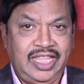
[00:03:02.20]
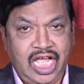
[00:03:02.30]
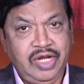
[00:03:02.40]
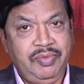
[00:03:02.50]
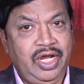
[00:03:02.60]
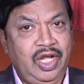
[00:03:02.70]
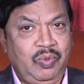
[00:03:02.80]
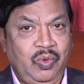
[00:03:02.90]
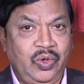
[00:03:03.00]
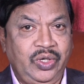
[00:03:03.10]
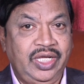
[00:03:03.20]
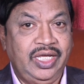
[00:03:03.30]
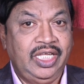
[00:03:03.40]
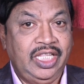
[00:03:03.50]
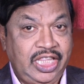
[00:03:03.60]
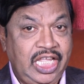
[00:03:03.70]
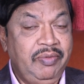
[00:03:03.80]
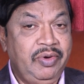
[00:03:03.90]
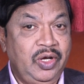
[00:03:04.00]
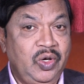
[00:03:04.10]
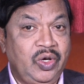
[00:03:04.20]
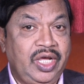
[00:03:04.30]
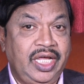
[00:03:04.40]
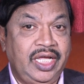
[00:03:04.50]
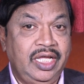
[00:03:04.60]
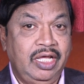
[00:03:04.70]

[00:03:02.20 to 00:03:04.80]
தனிமையில போய் தேவனை நோக்கி